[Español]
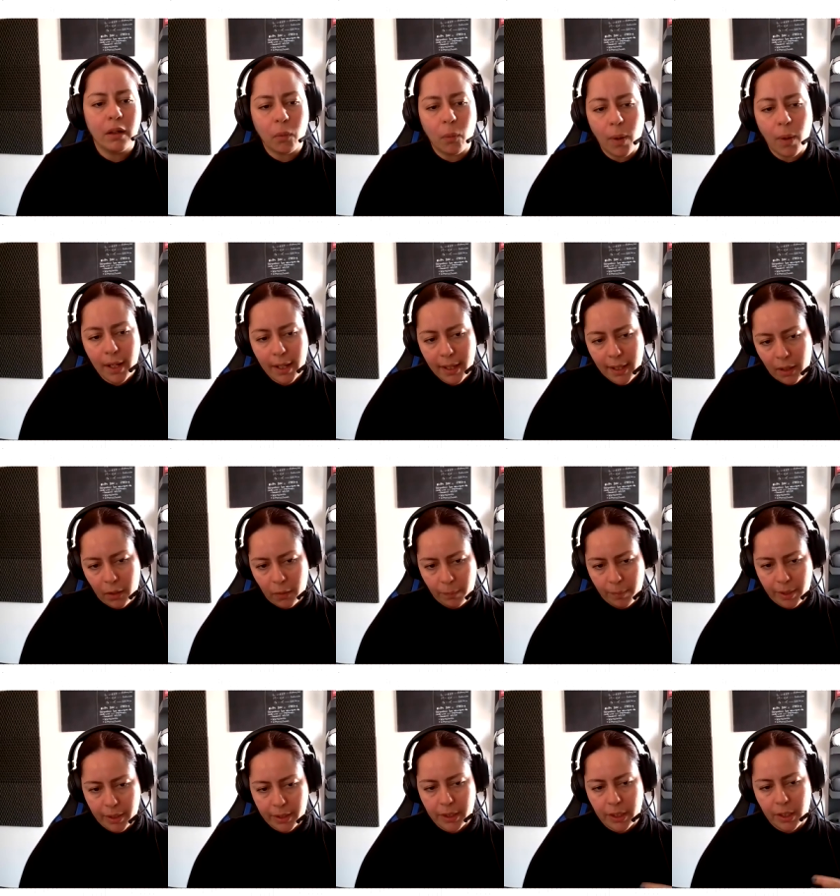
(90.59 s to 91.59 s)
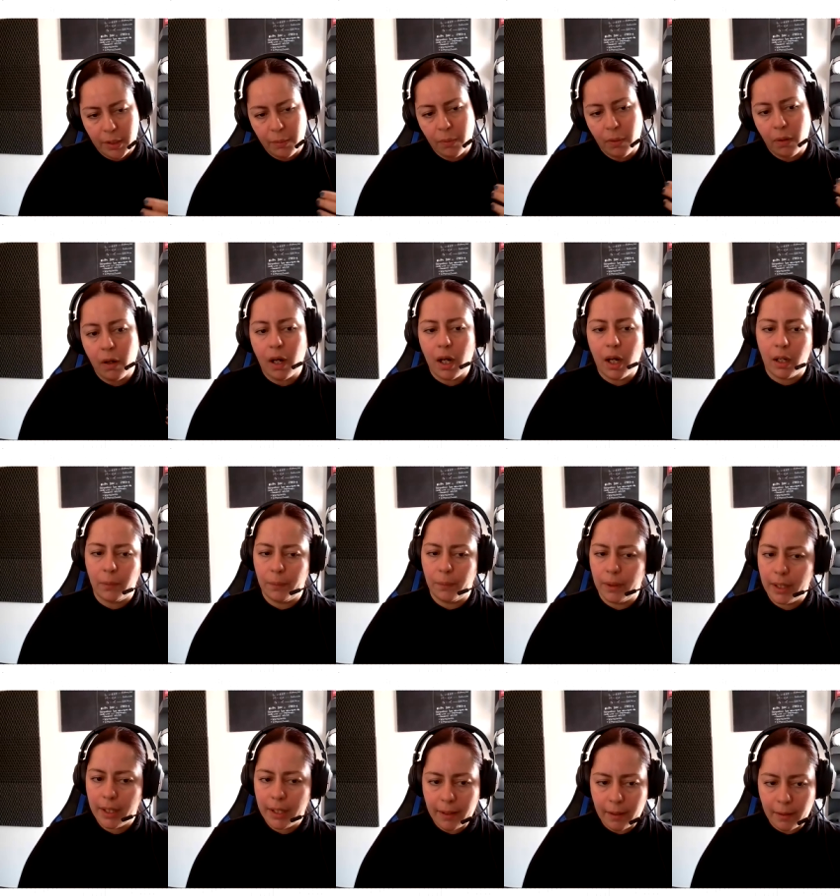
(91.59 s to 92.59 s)
cuál es el objetivo,
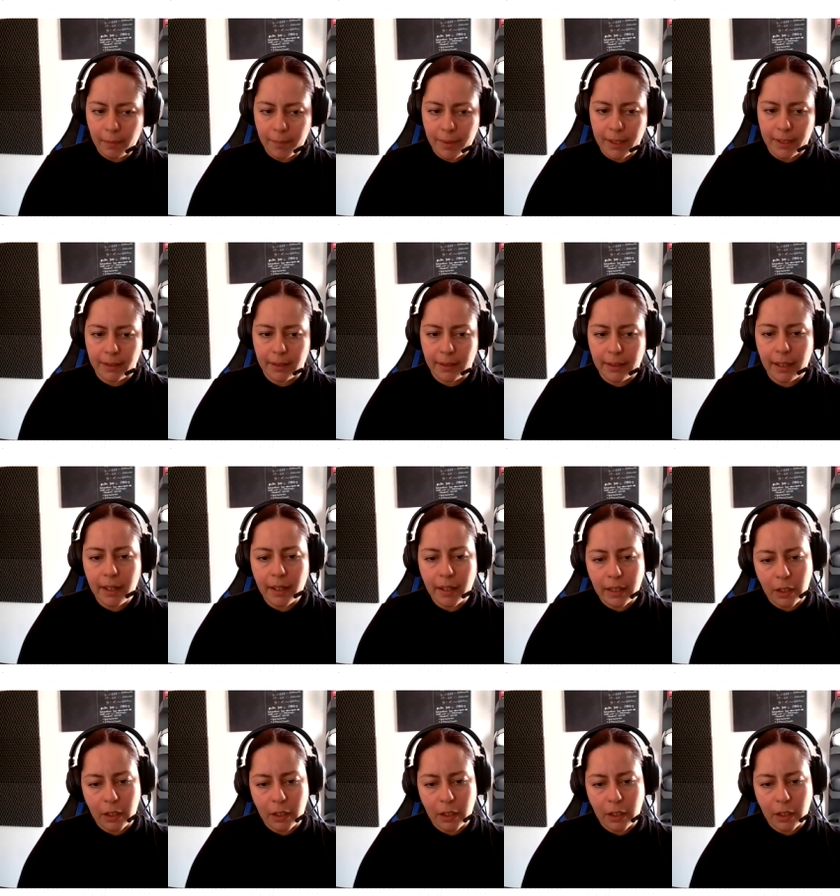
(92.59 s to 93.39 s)
algunas herramientas